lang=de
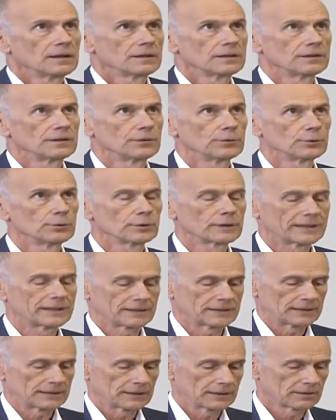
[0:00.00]

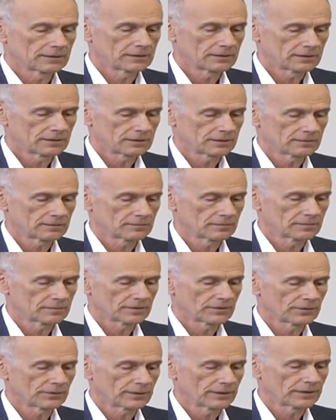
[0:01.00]
Lügen ähm,
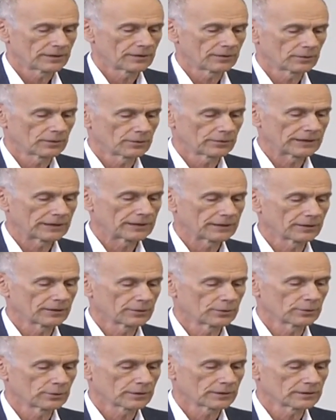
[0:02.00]
zur Ideologie
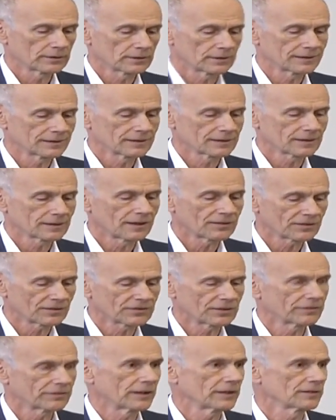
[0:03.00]
gehören.
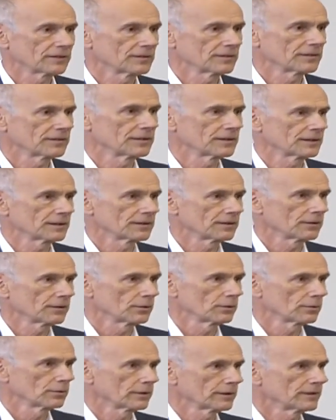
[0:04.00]
Klassischerweise sind
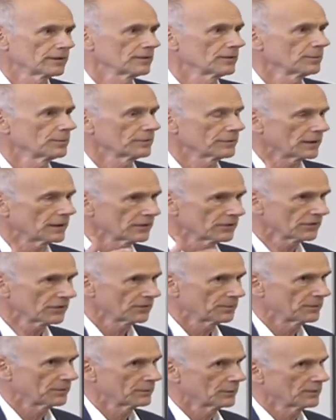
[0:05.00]
Ideolog ist falsches
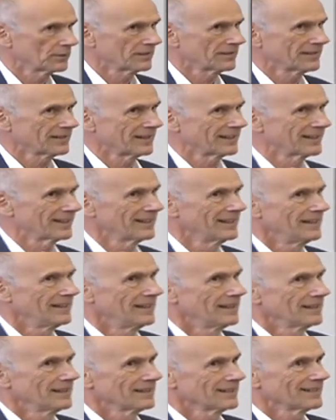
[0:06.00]
Bewusstsein
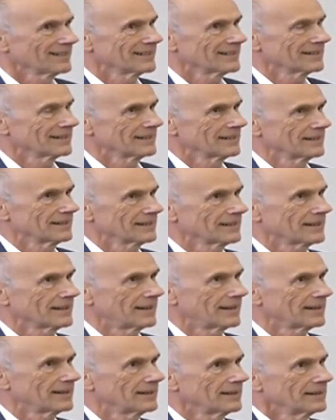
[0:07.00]

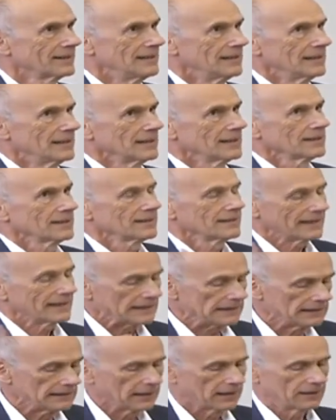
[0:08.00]
kein der
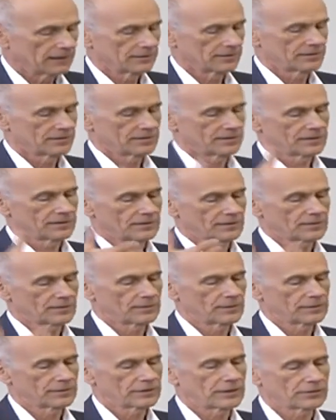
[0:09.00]
Inhalt des
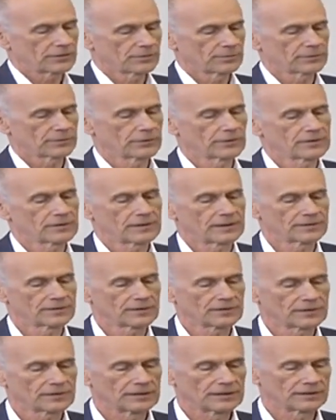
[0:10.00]
falschen Bewusstseins
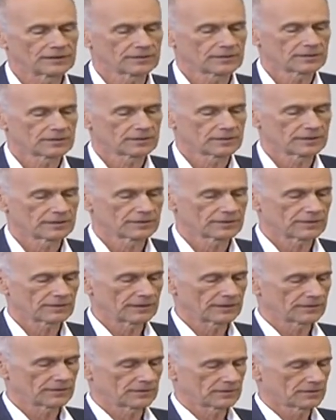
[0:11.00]
ist nicht, ist
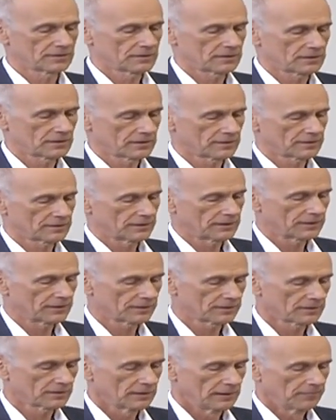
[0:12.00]
nicht, äh, sind
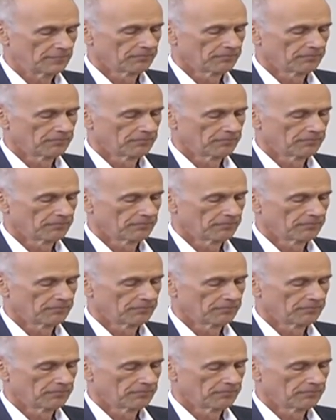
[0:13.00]
nicht